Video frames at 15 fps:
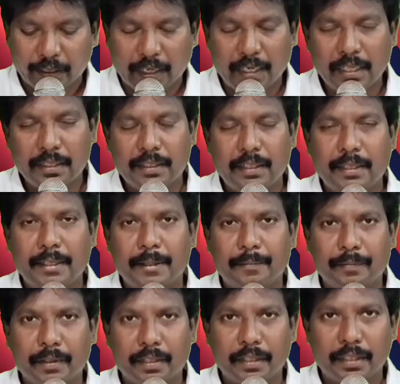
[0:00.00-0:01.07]
అలాగే
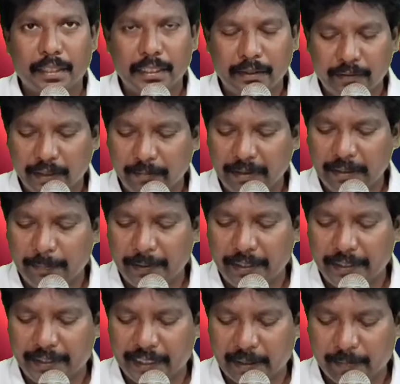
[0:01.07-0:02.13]
ఈ
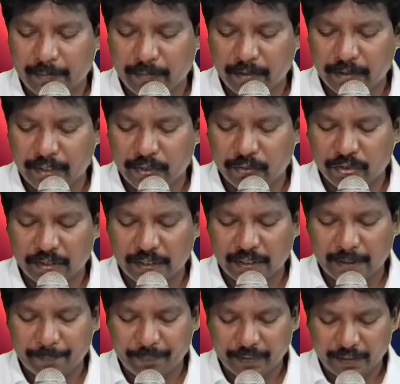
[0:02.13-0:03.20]
వేమిలిపల్లి గ్రామంలో జరుగుతున్న
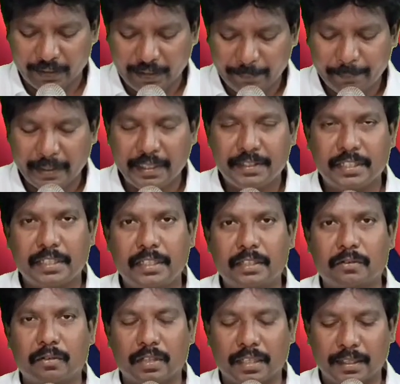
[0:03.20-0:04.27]
ఈ పరిచర్య
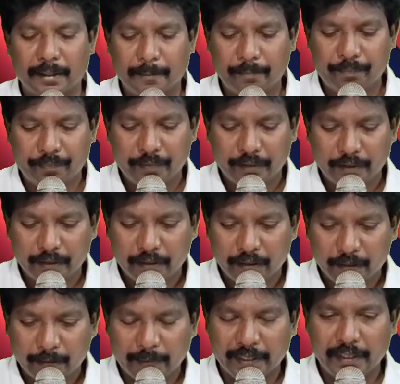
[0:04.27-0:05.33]
కూడా
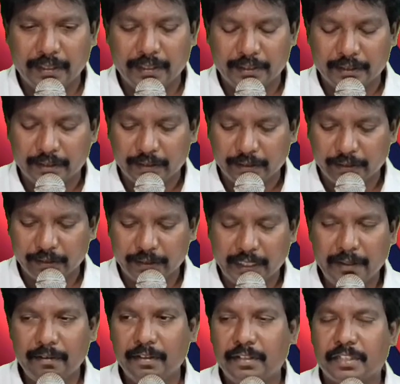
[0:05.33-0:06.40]
మరి
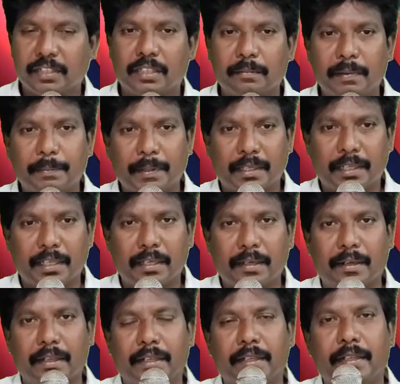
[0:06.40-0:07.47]
దేవుని చిత్తమే
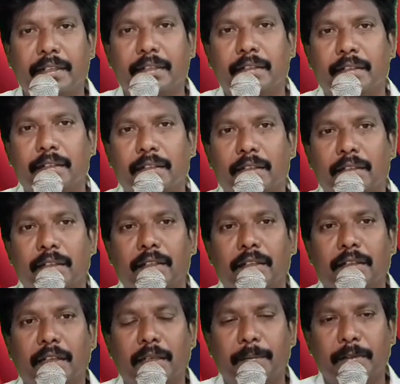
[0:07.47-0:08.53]
ప్రకారంగానే
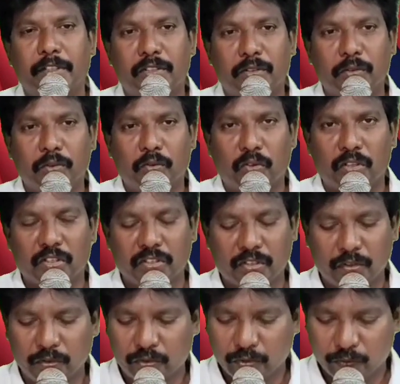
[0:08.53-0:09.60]
నడిపిస్తూ
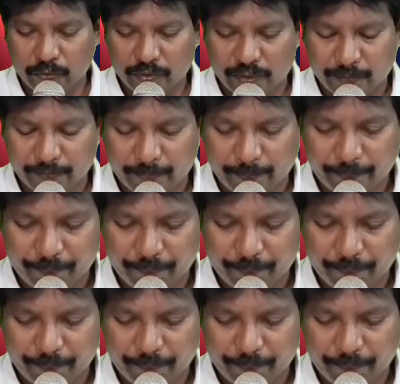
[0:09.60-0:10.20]
కొనసాగుతూ ఉన్నాం